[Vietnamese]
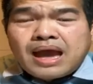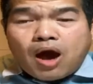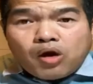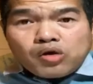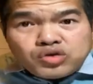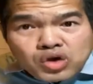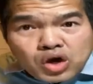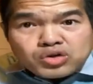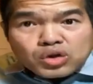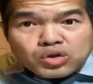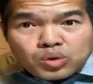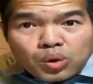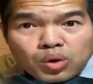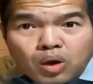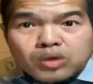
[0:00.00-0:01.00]
ao dương tụt
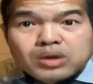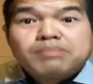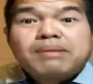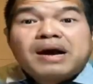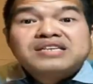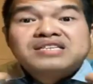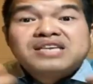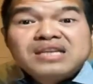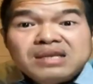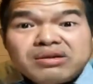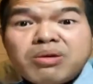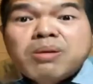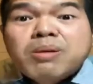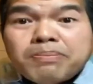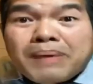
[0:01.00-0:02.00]
chui kho thật bà sánh
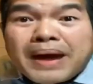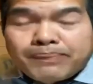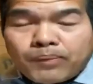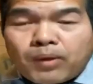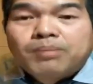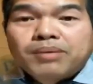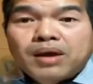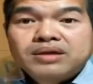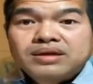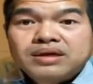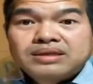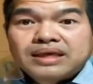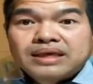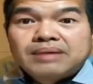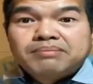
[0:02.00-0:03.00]
với mình bắp bom lo dương
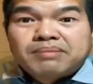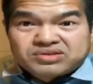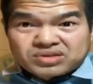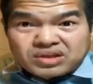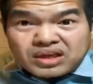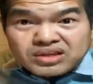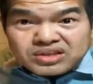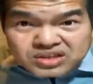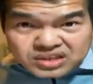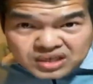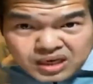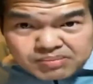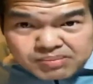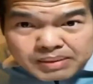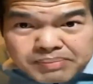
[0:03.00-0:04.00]
tiệt bà sánh
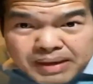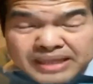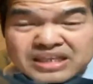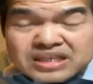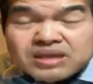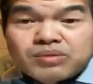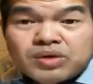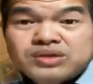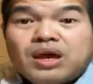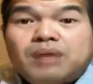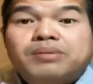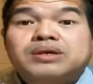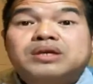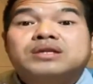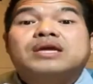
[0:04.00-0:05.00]
dương mình mang chỉ chậm lại xài
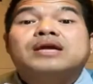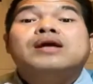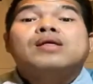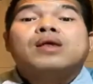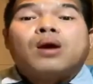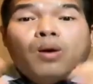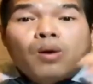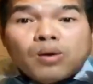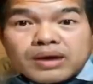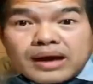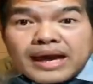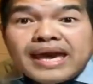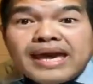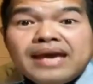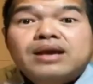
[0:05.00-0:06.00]
bà dương tiệt ok
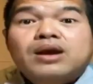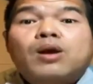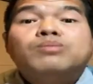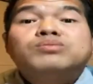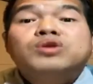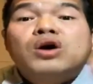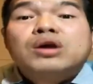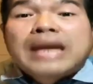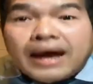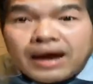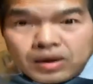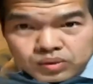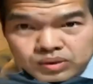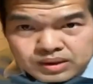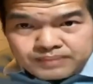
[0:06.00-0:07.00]
công do đặt
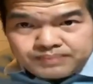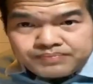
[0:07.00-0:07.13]
luôn